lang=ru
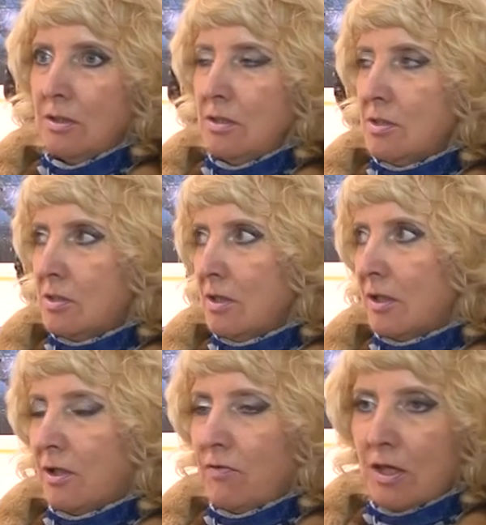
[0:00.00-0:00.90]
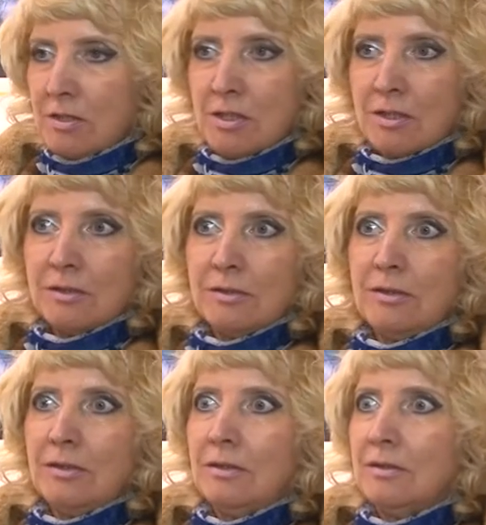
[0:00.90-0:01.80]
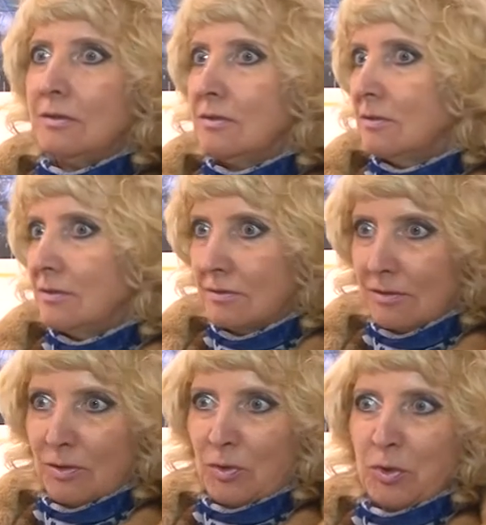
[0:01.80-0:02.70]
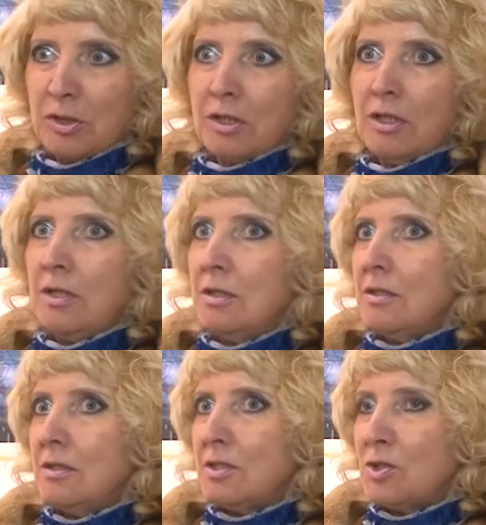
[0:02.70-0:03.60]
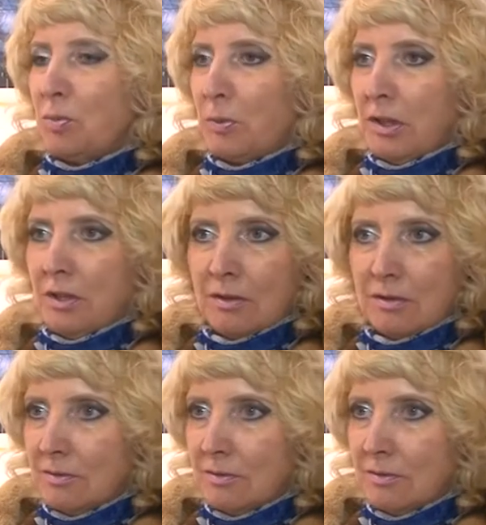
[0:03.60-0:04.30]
И снег, и ветер, и куртки, и теплые